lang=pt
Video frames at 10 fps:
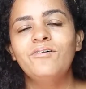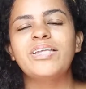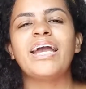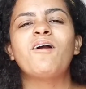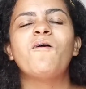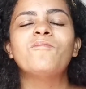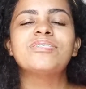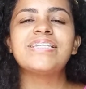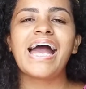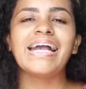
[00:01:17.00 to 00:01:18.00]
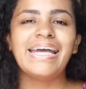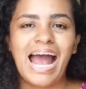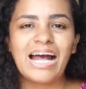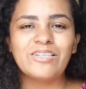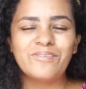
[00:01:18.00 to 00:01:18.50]
O que é
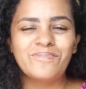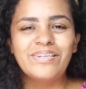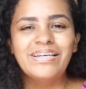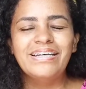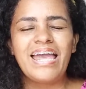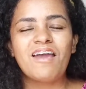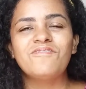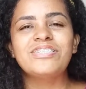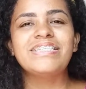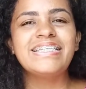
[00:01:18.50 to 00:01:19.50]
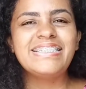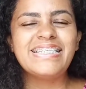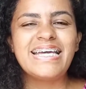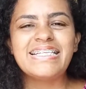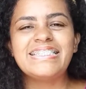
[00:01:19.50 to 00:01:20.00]
consagrado? é você
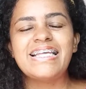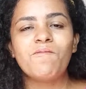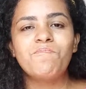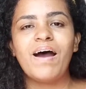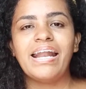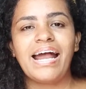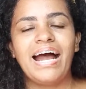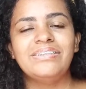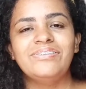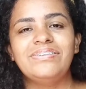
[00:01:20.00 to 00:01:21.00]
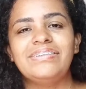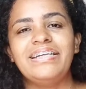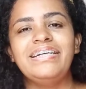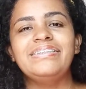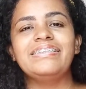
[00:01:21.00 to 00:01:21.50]
ser separado,
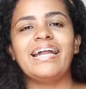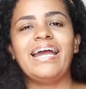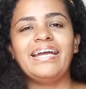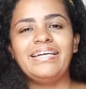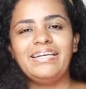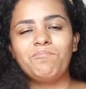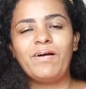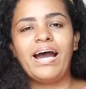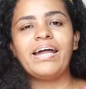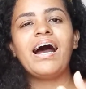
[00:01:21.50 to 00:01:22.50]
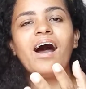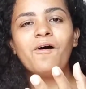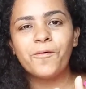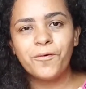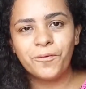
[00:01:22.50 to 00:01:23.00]
ser entregue para
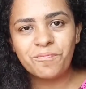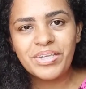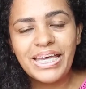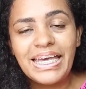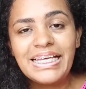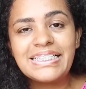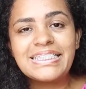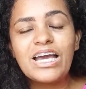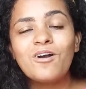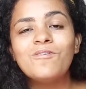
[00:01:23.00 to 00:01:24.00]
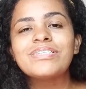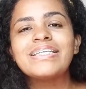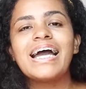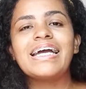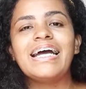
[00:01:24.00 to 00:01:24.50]
algo. E ser
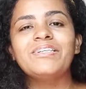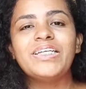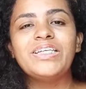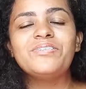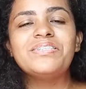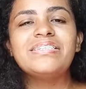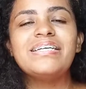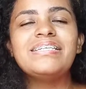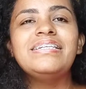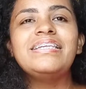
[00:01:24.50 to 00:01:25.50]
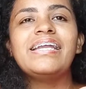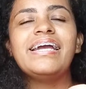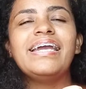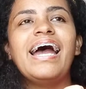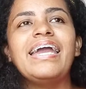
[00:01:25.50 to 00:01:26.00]
consagrado a Deus e é ser
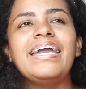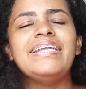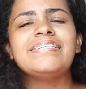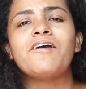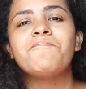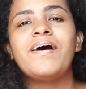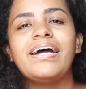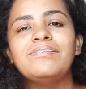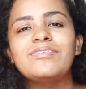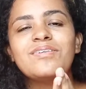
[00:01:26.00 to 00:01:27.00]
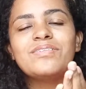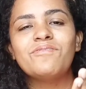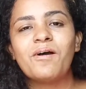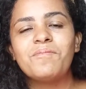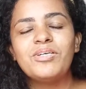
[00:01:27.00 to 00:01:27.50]
entregue a Ele, separado
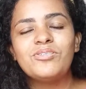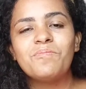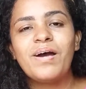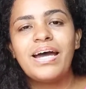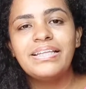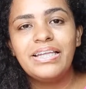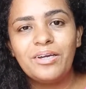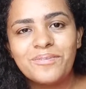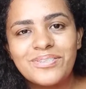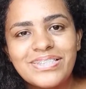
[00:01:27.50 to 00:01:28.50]
exclusivamente para Deus.